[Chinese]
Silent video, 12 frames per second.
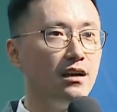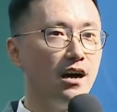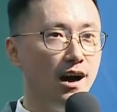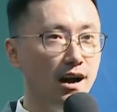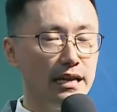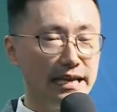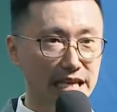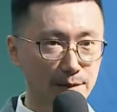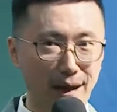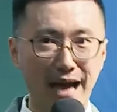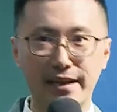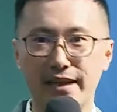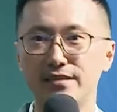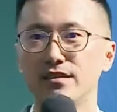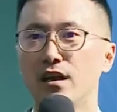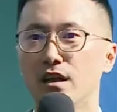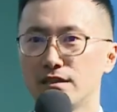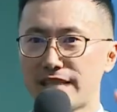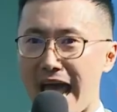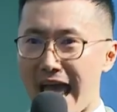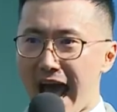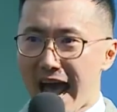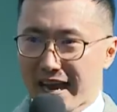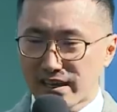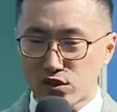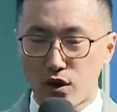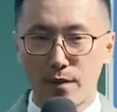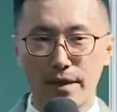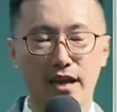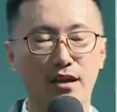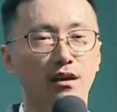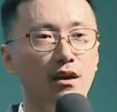二零一八年在爱多美，